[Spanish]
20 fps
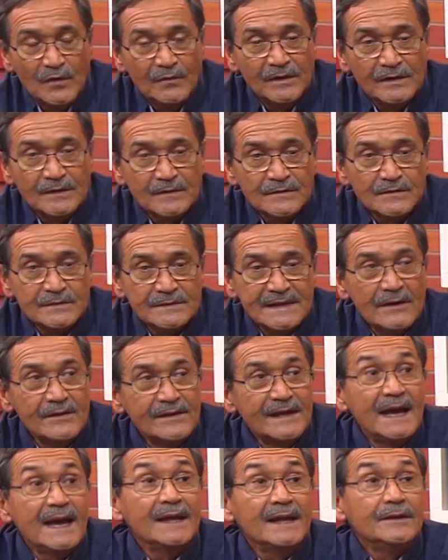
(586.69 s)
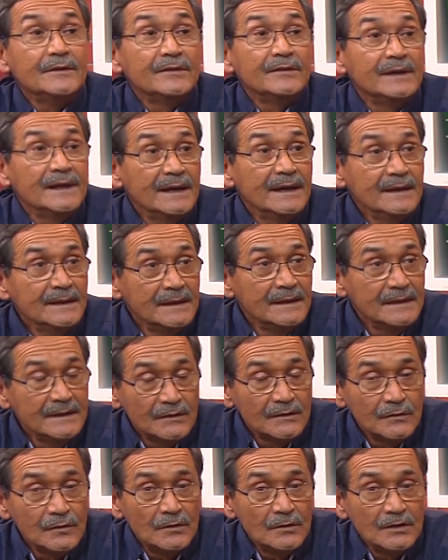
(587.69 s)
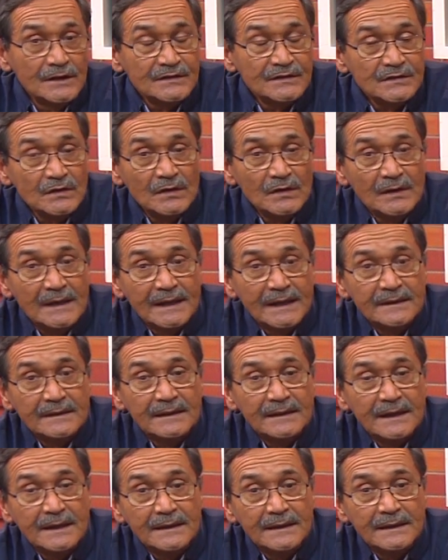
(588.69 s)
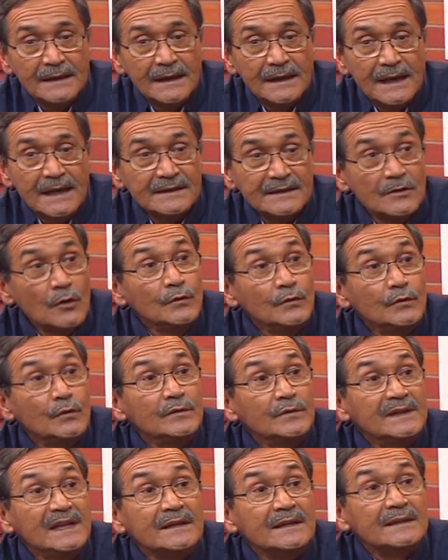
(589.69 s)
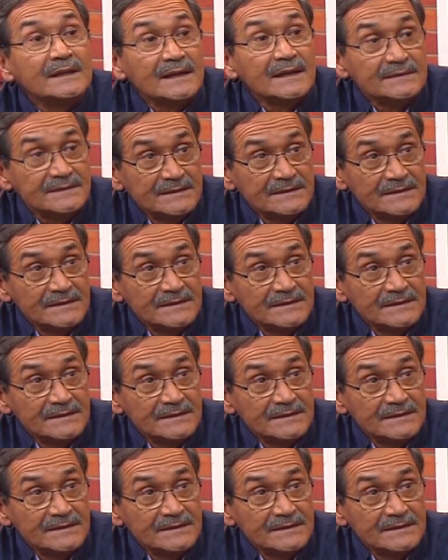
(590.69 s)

buenos resultados de años ya, todo lo que son las técnicas conductistas.